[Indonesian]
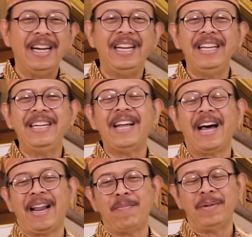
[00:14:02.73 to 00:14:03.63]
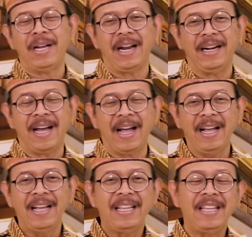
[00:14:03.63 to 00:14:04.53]
di dalam
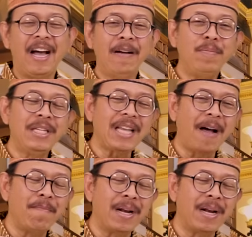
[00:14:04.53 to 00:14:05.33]
dada yang bisa